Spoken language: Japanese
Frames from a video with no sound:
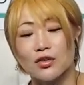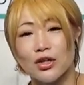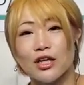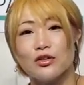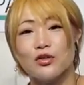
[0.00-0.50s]

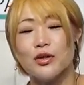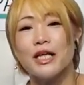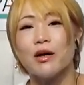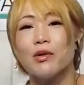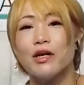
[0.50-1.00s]
リングの上
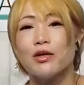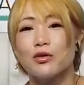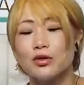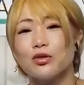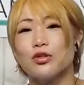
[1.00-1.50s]
で暴れる
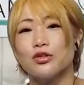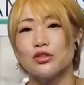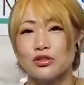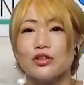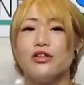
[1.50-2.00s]
ことを
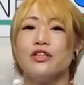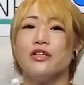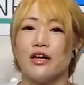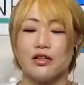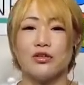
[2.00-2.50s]
ちょっと、
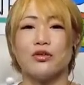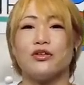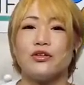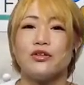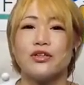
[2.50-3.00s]

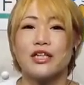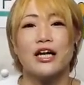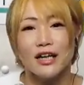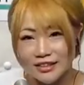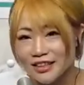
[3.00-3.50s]

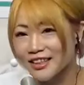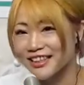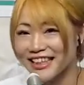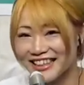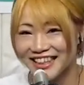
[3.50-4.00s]
控えさせ
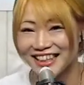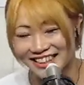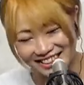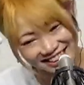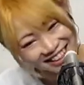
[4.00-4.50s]
ていただい
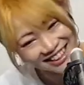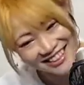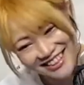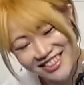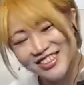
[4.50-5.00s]
て、控え
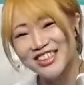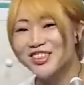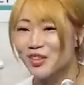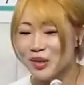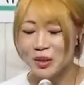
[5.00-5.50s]
させるってい
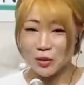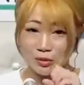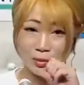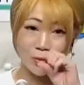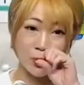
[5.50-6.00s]
うの言
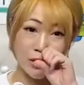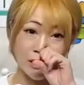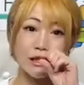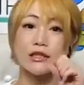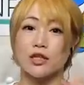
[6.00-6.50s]
葉もおかし
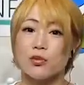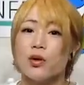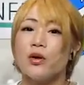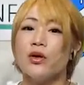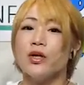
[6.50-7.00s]
いですけど
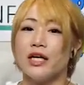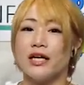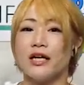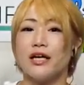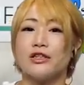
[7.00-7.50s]
も、
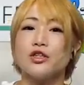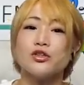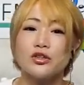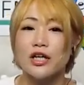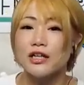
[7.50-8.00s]
ちょっ
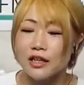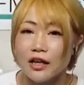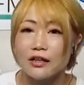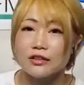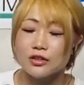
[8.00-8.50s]
との間
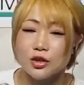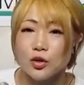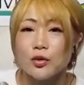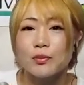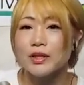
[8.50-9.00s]
ね、欠
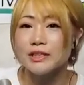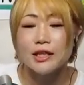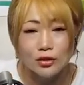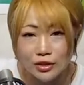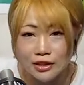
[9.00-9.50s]
場を今し
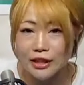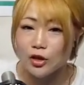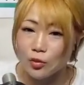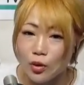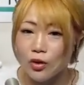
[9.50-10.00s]
てるんですけ
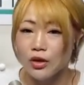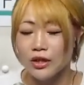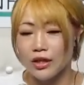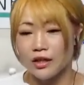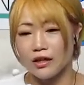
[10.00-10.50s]
ども、
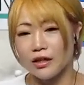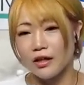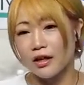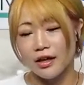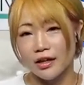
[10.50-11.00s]
昨
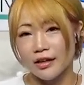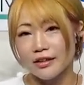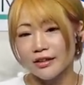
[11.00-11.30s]
日